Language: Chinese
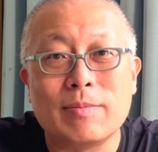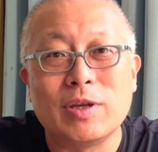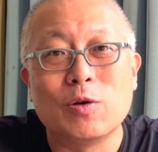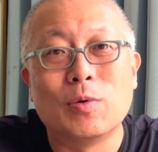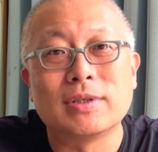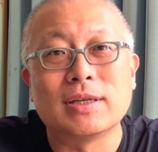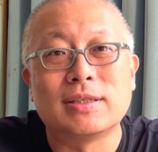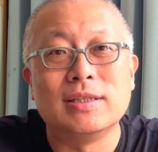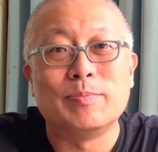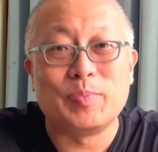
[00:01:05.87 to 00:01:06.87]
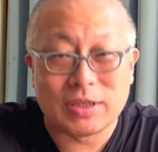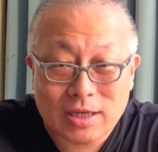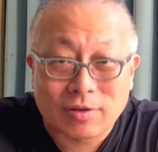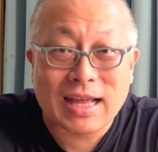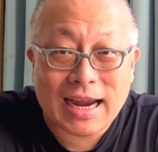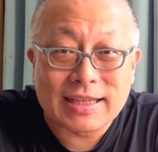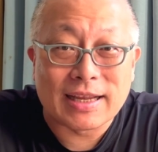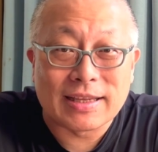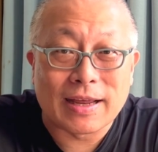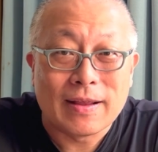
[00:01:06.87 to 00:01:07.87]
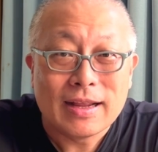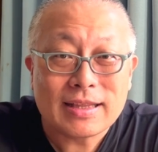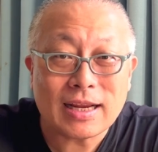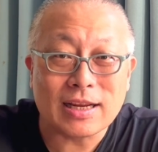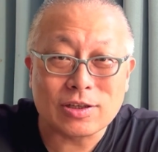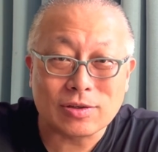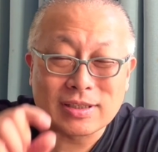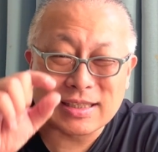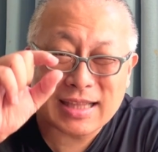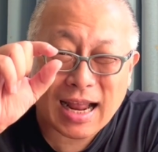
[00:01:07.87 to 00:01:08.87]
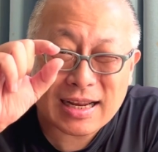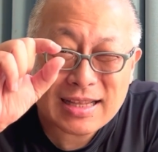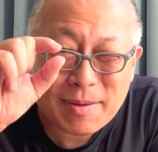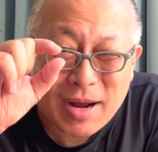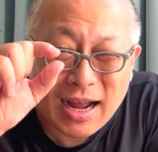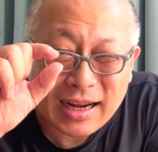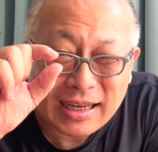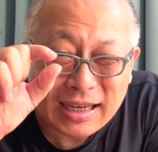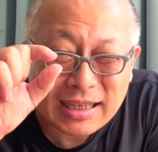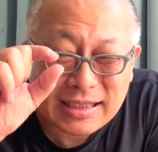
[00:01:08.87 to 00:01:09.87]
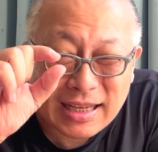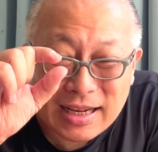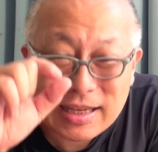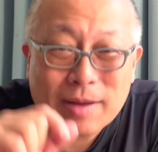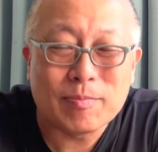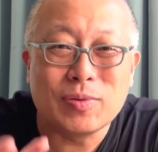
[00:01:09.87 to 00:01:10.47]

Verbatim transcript: 民国”这个字比较大一点点，但也就只大了那么一点点。